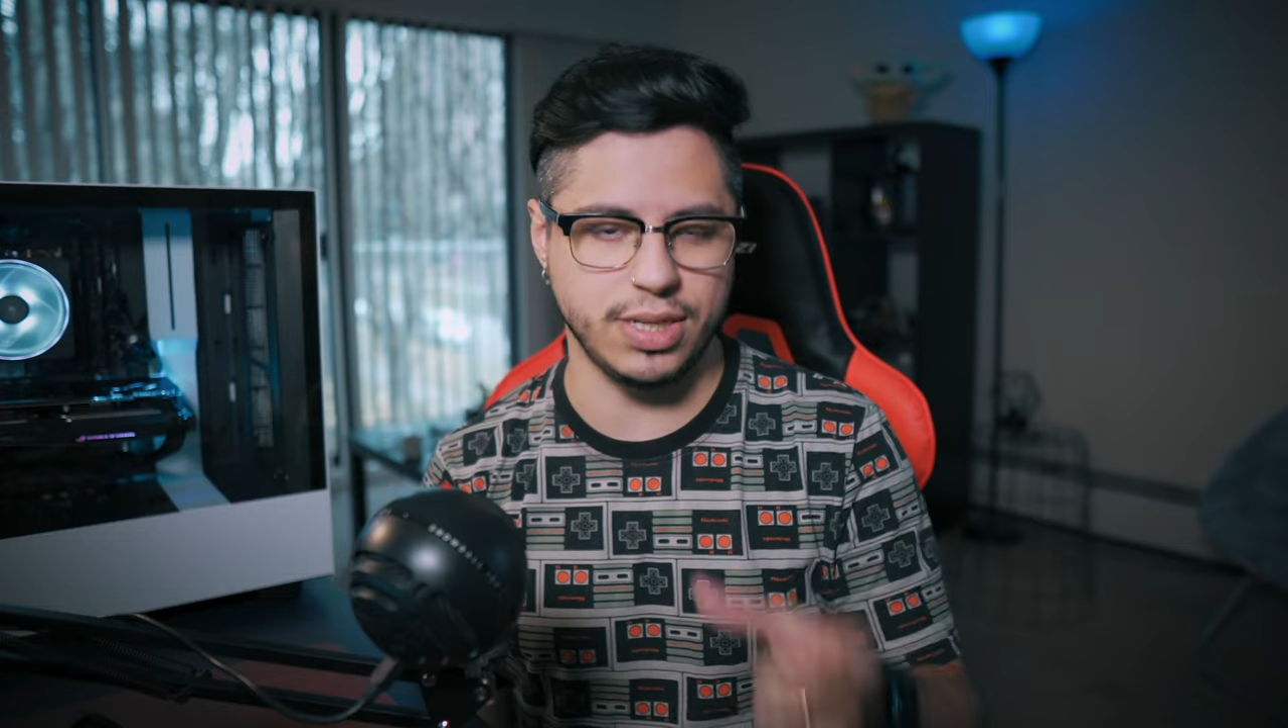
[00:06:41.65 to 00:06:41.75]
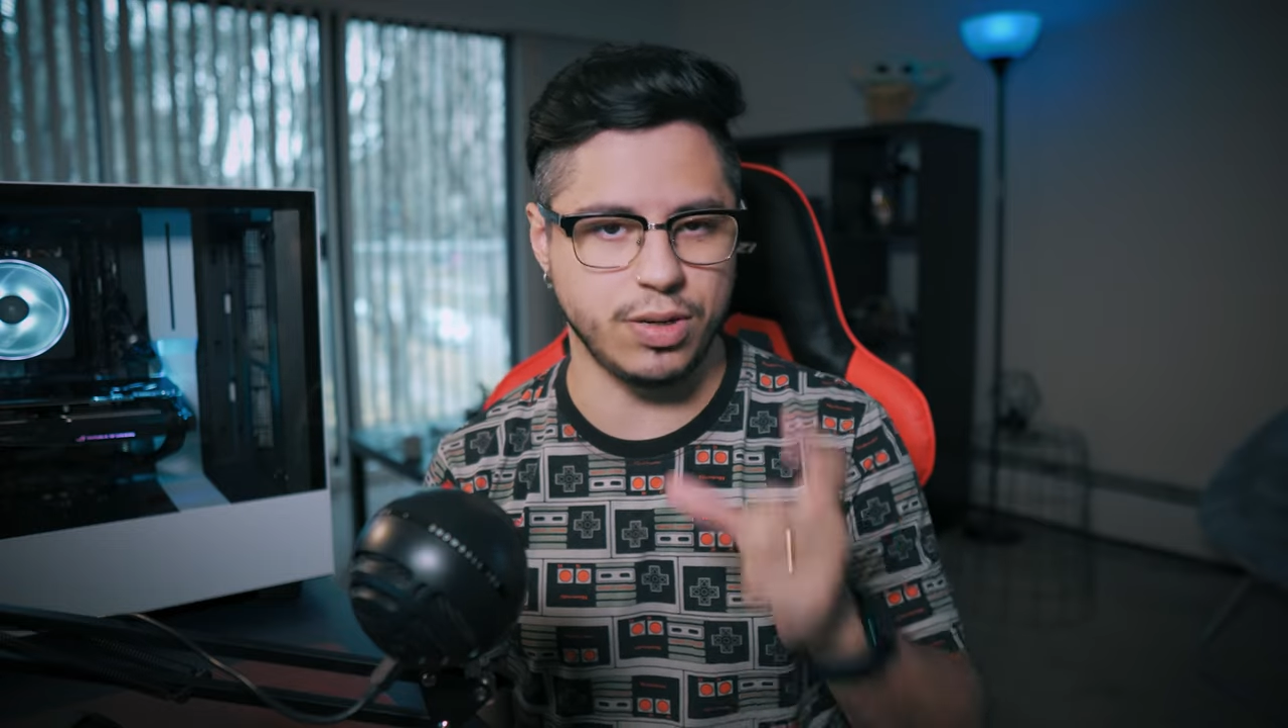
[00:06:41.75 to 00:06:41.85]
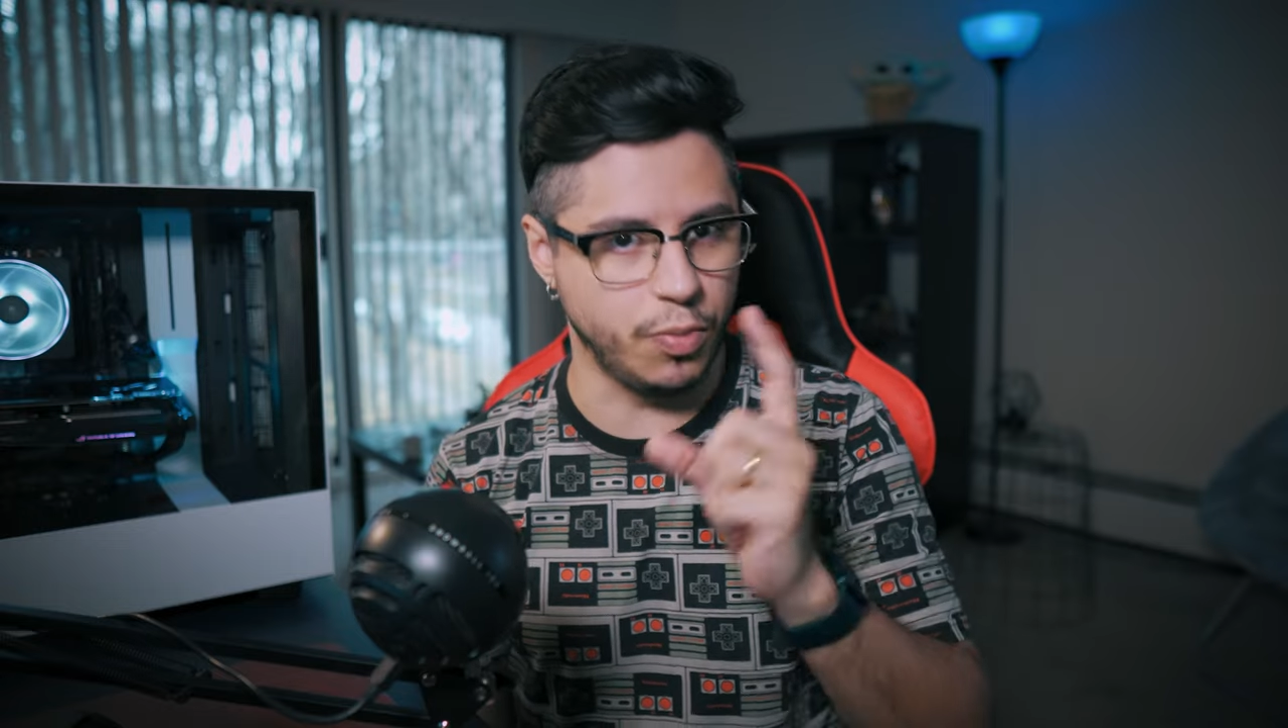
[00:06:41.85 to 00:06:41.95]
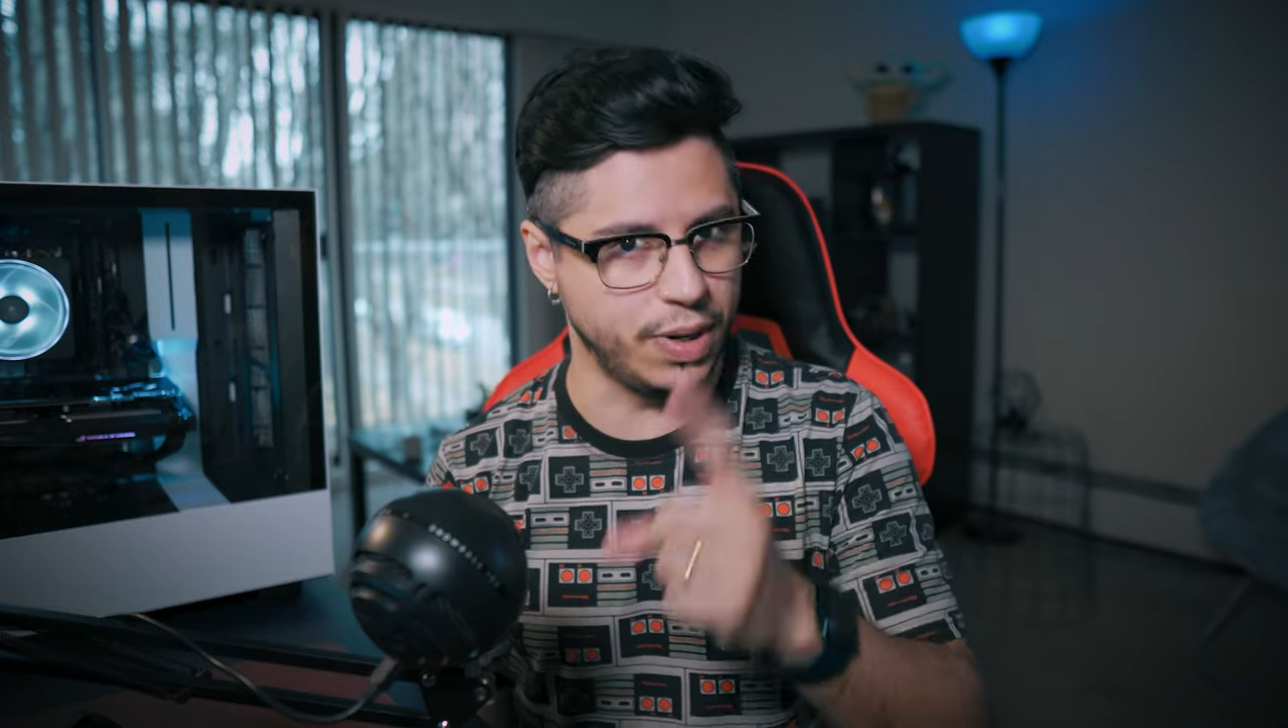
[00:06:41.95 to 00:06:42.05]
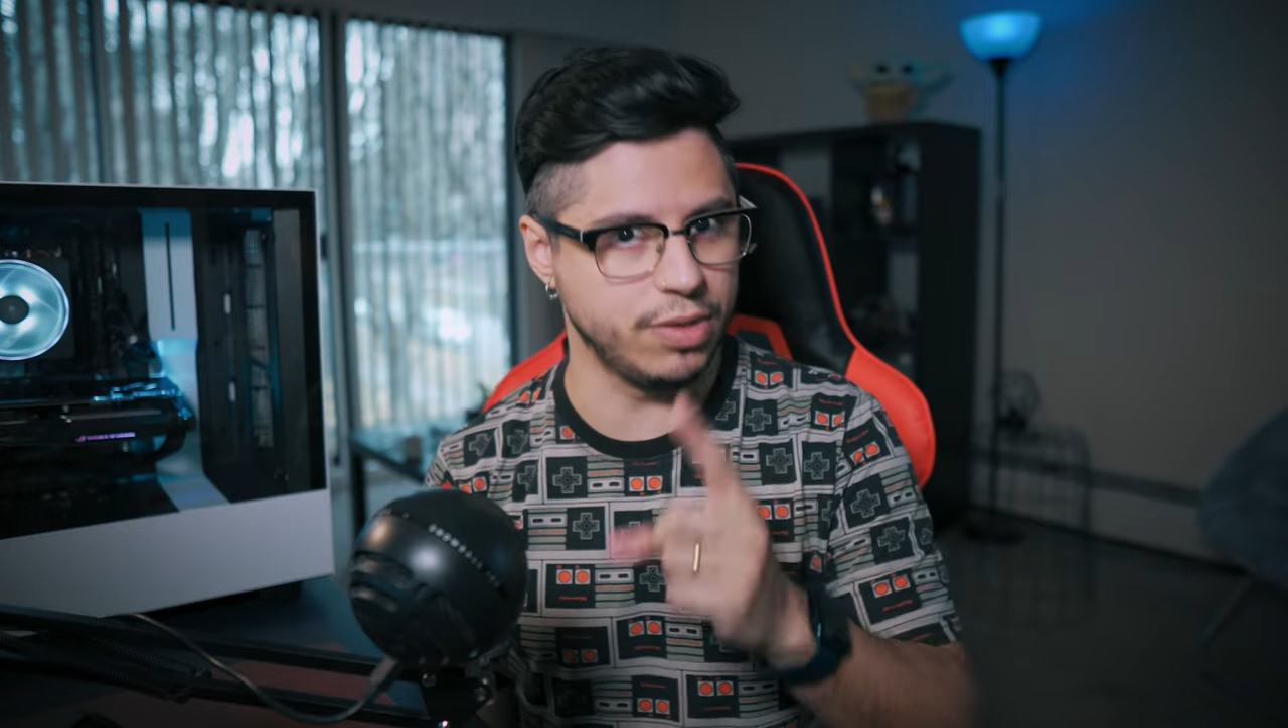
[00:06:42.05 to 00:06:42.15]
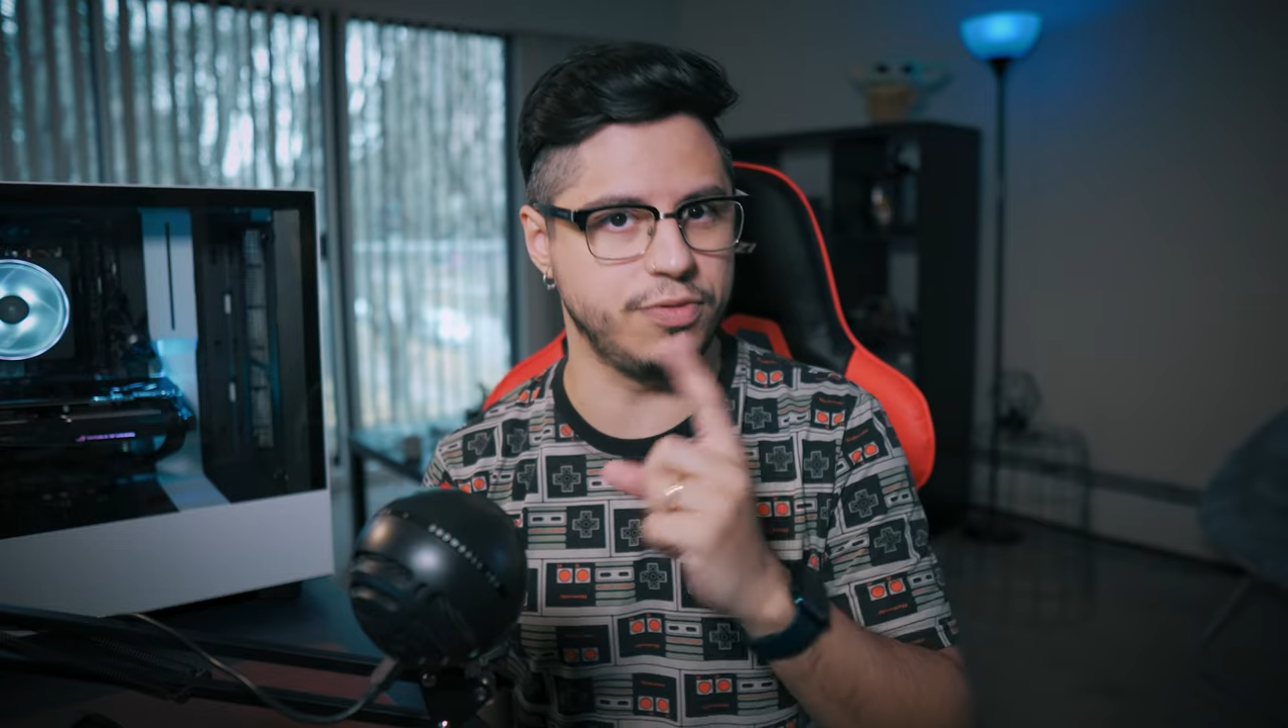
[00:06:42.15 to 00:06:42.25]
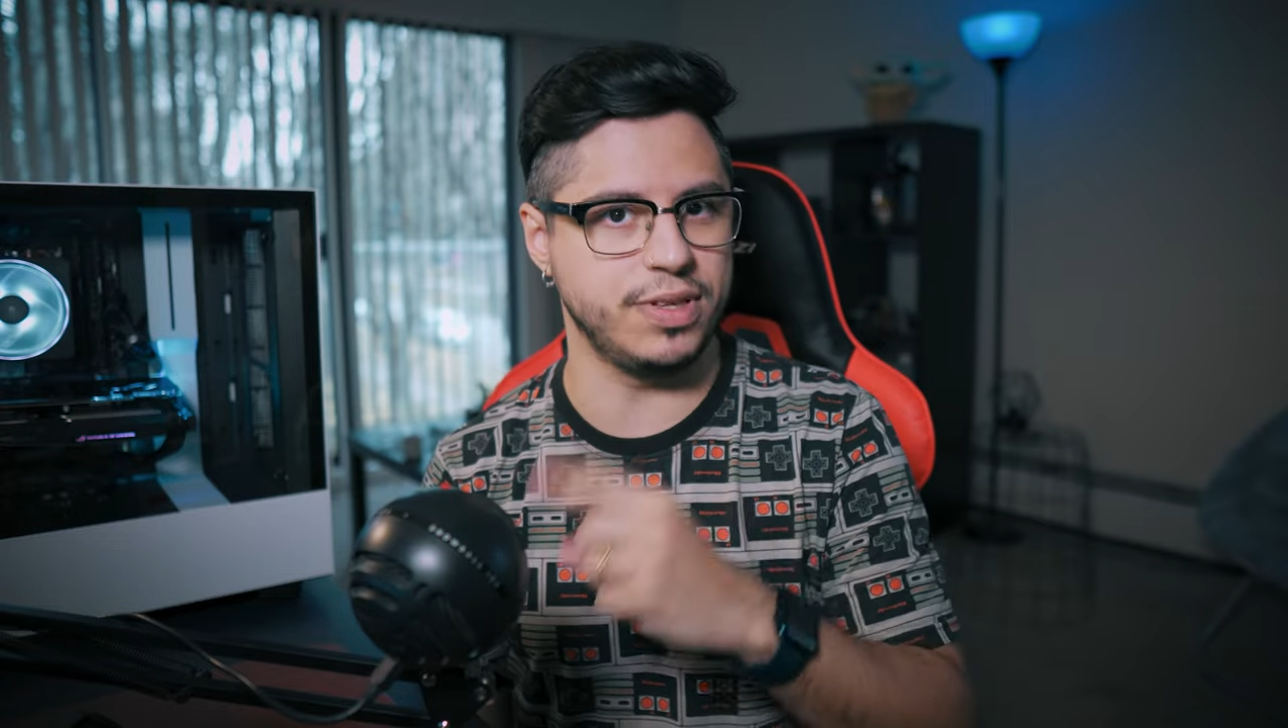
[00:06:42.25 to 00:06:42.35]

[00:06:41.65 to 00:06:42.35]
e cobrando